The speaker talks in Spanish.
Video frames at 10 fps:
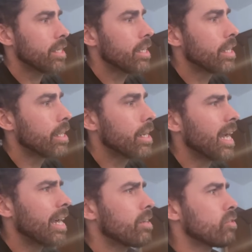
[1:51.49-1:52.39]
Eh,
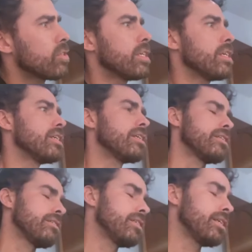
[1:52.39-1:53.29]
no
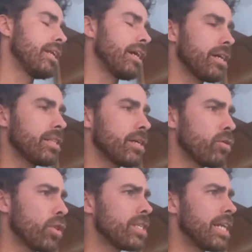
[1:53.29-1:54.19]
sé si la gente
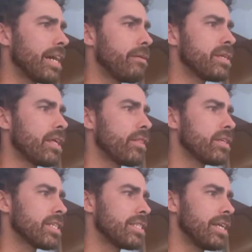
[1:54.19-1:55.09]
conoce, la Academia
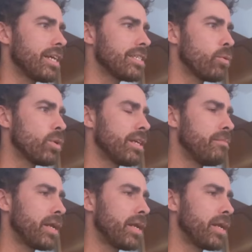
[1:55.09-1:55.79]
Sánchez Casal, que se encuentra en